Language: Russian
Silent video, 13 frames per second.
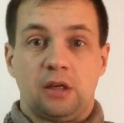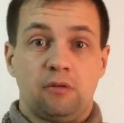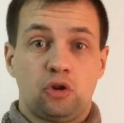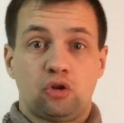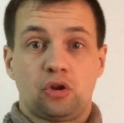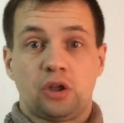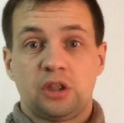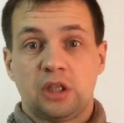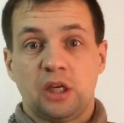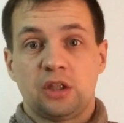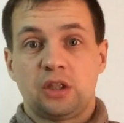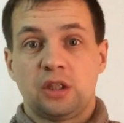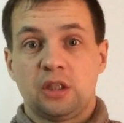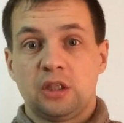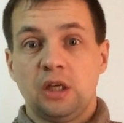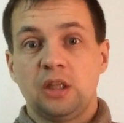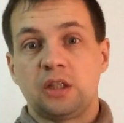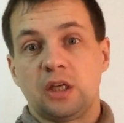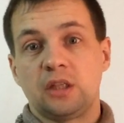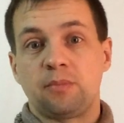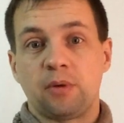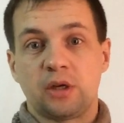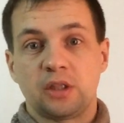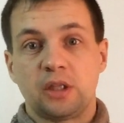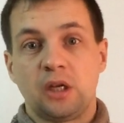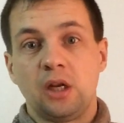Вы что-то рассказываете, рассказываете, раз
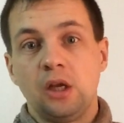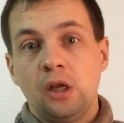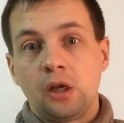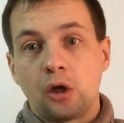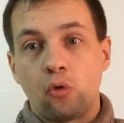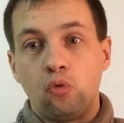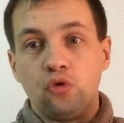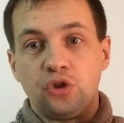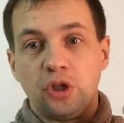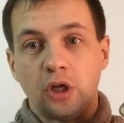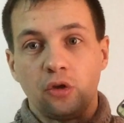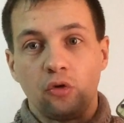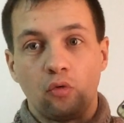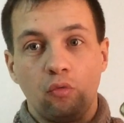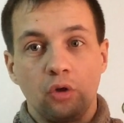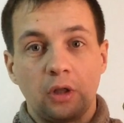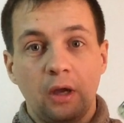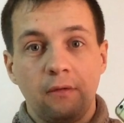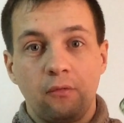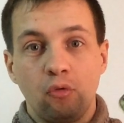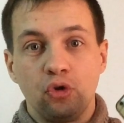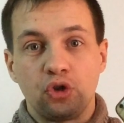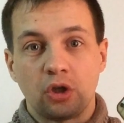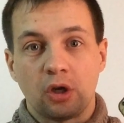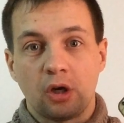показали какую-нибудь технику, вот айфончик,